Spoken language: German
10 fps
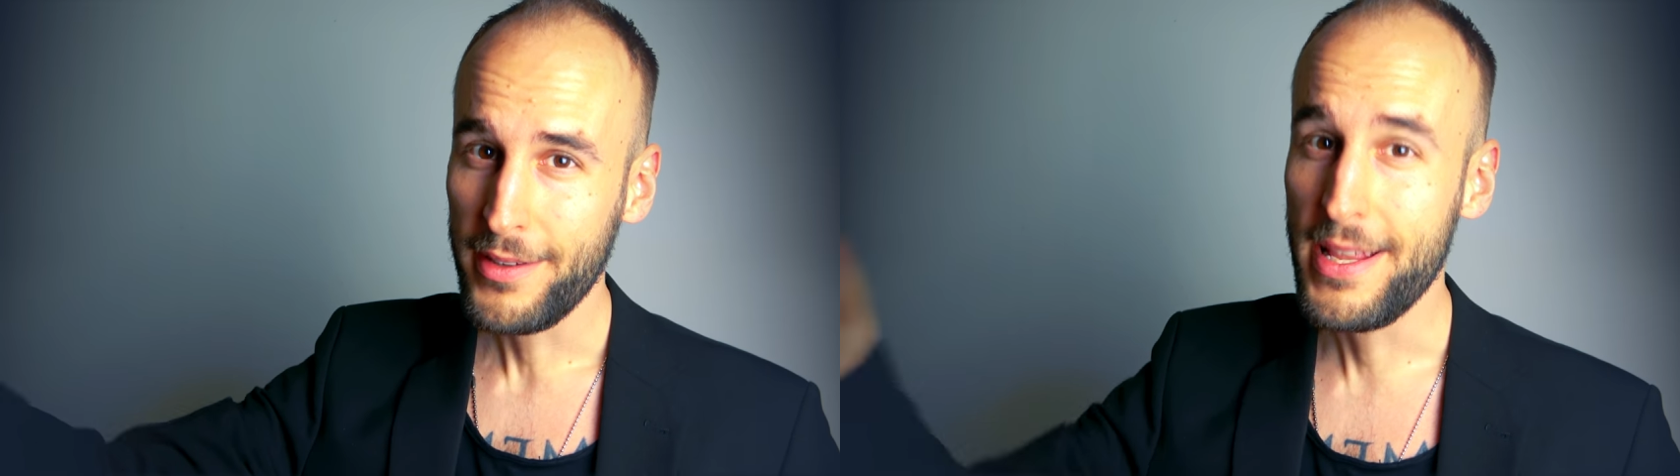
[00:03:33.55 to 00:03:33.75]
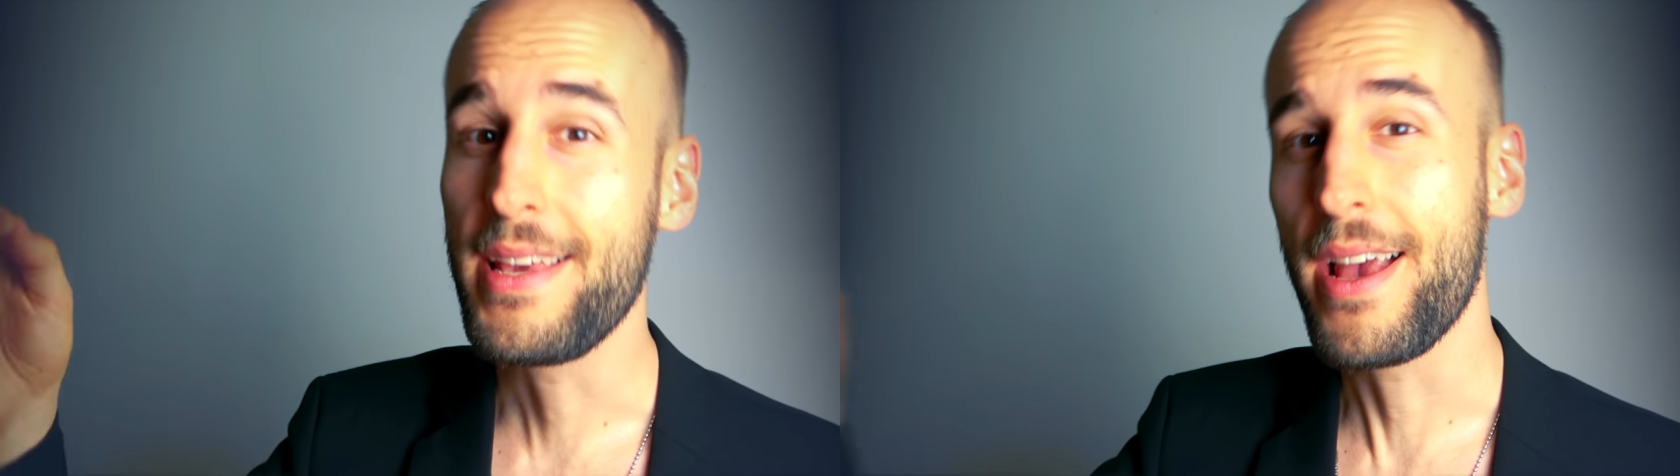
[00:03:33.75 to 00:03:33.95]

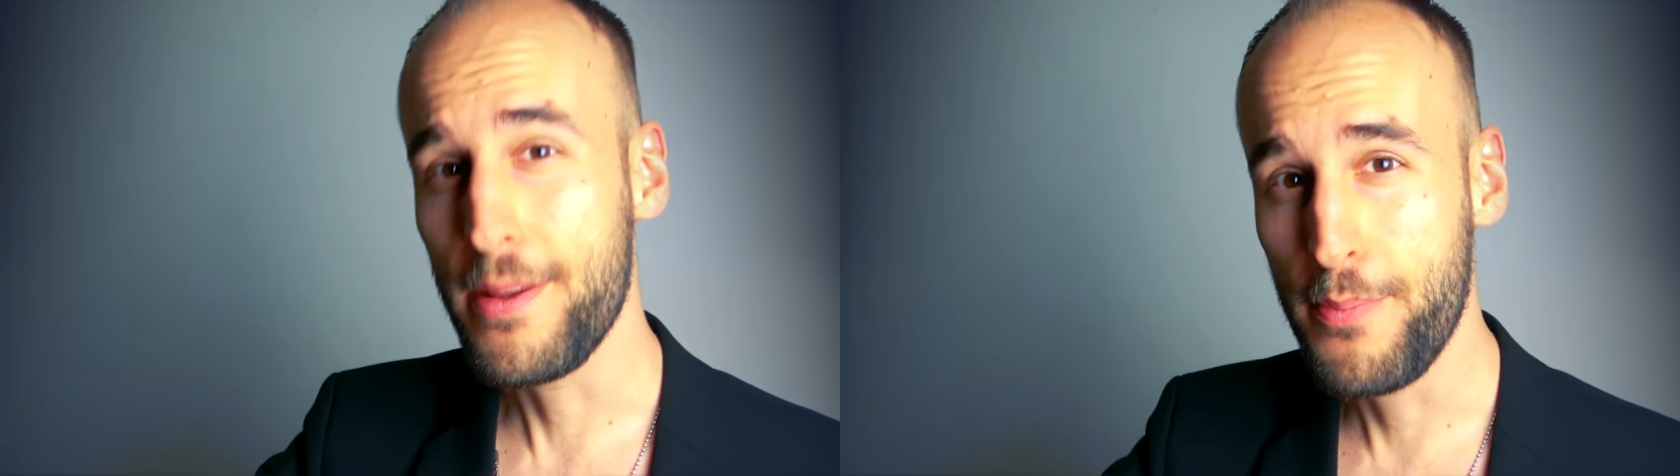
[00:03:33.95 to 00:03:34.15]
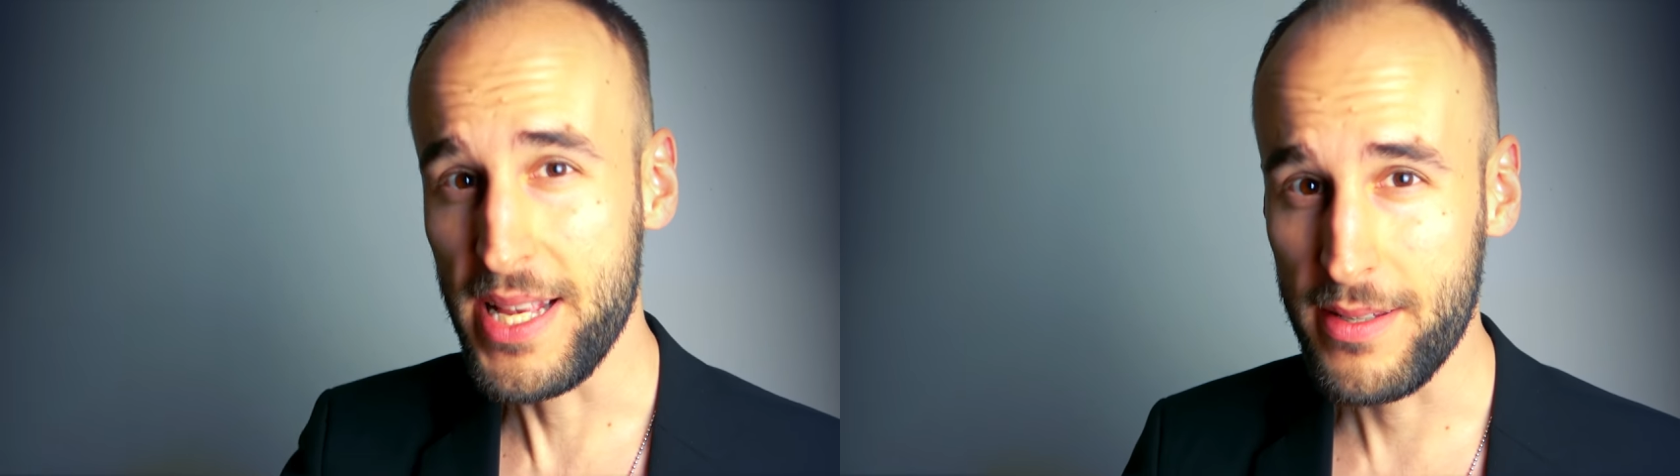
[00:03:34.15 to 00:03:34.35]
der ihr
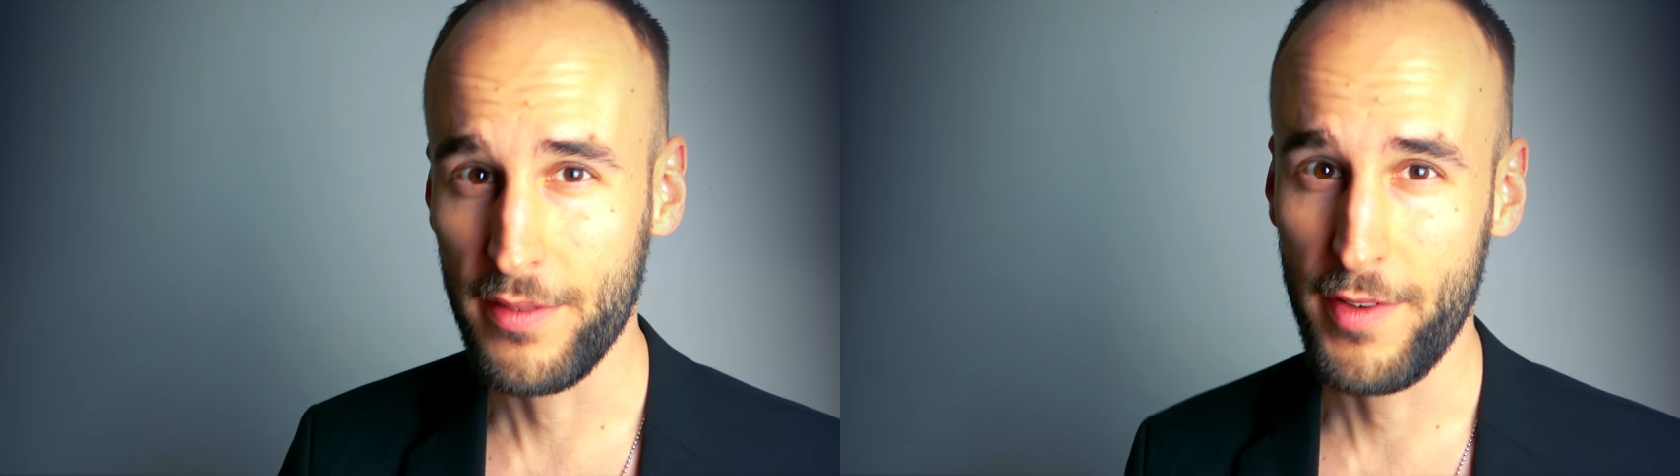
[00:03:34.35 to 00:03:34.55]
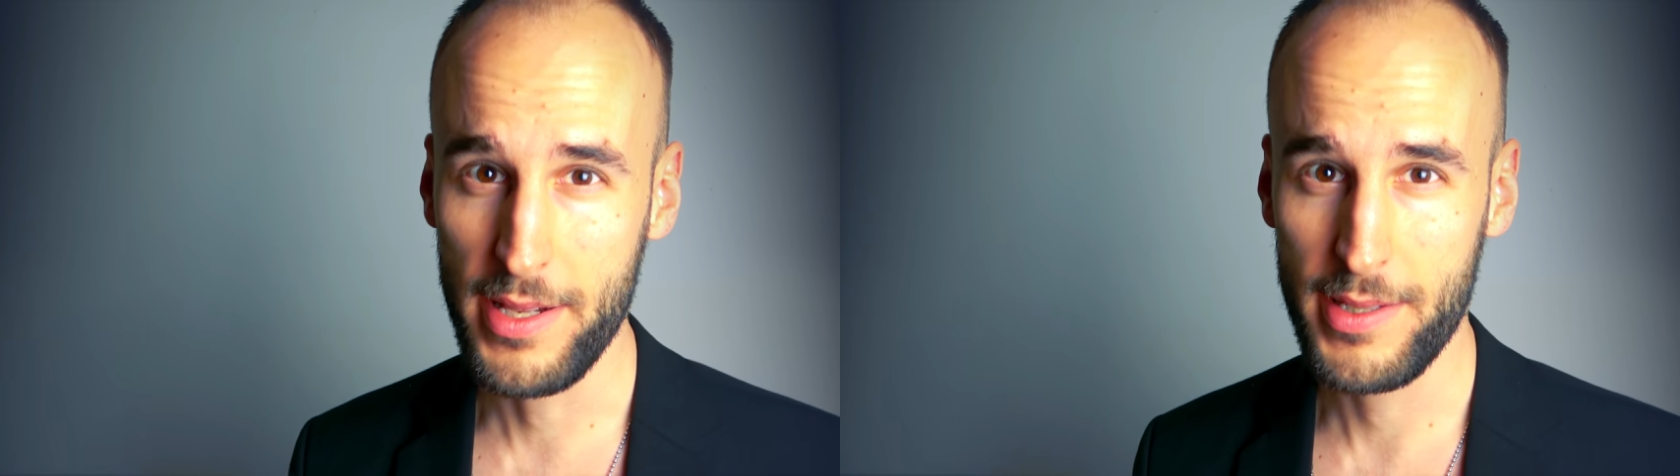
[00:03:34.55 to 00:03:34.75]
eine
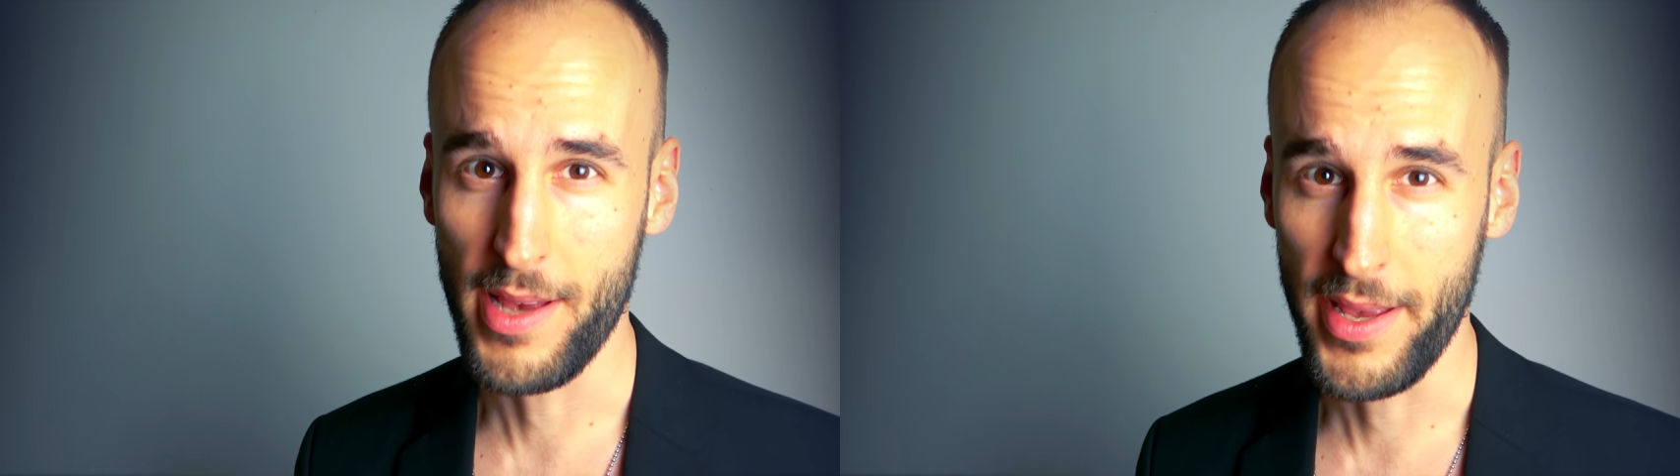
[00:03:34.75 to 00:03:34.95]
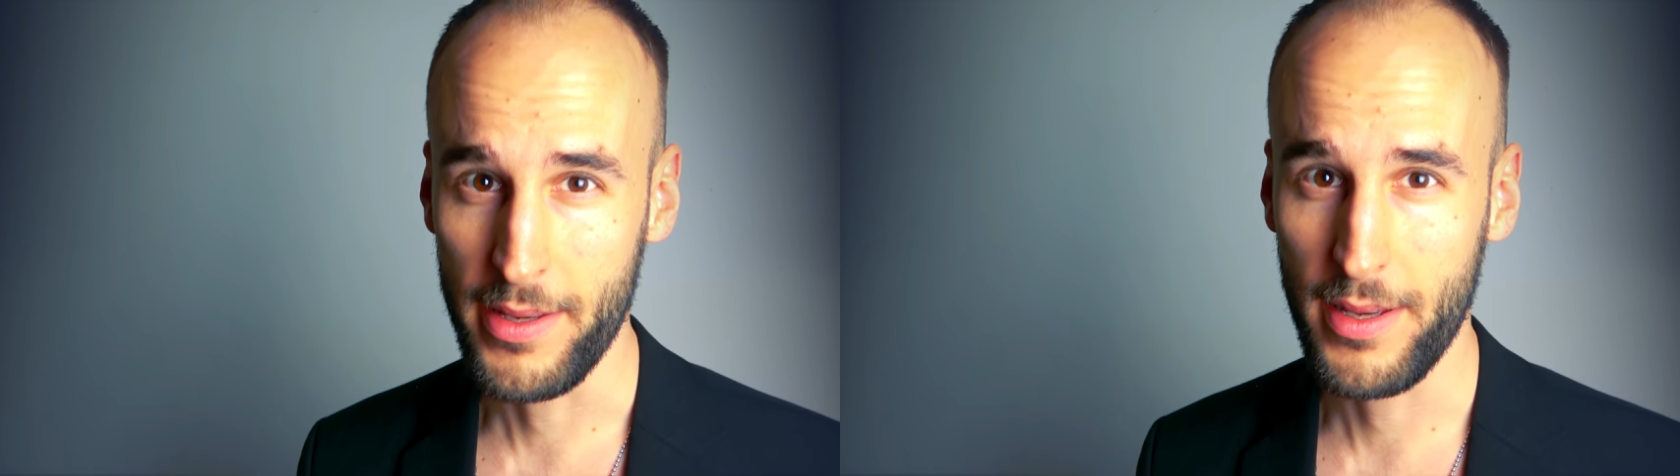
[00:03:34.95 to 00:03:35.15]
bessere Welt
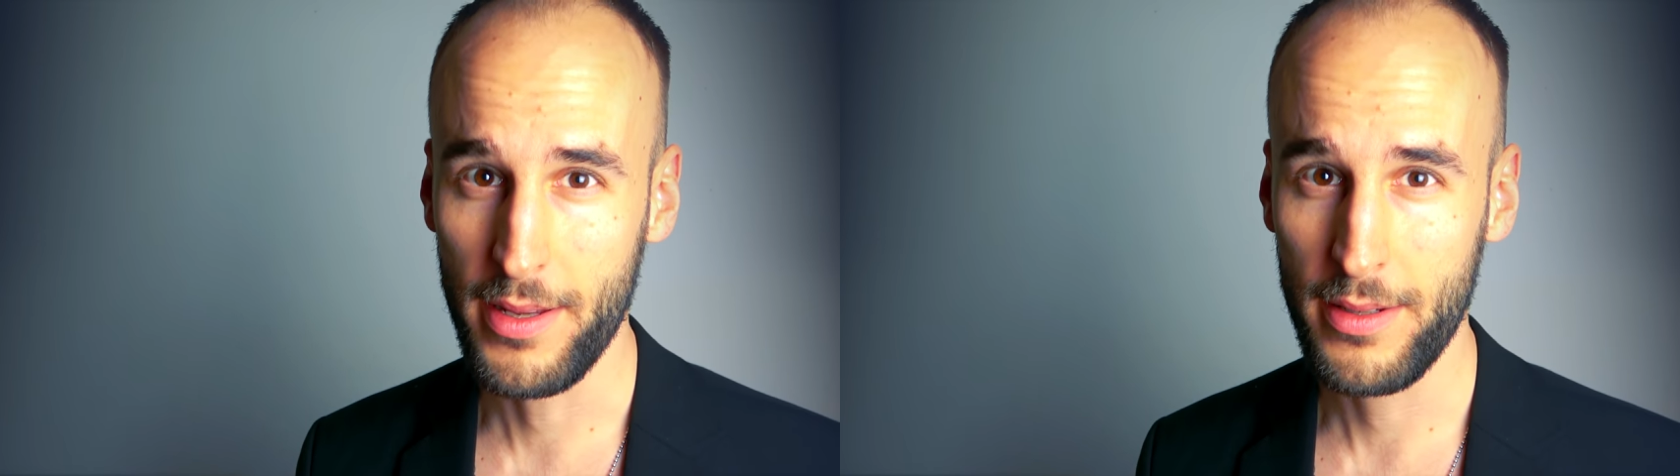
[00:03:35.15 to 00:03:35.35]
zeigen kann.